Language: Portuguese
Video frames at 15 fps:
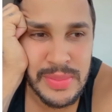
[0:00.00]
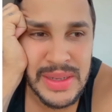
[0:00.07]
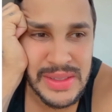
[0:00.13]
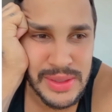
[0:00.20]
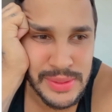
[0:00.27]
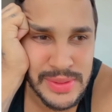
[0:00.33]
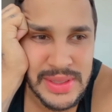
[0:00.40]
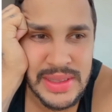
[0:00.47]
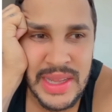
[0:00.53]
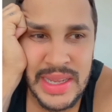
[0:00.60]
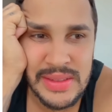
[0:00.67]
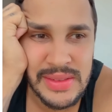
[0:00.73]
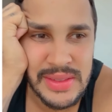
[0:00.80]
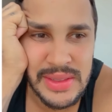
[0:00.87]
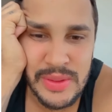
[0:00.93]
mas são
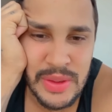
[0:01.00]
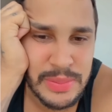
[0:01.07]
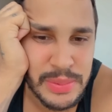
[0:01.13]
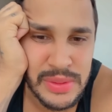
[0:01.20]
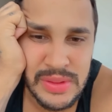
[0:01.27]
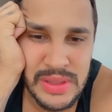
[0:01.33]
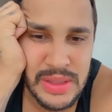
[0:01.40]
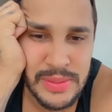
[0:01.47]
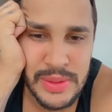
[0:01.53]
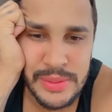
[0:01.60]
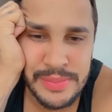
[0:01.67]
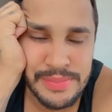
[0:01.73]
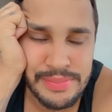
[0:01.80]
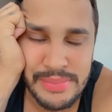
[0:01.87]
sinais, sim, não é possível.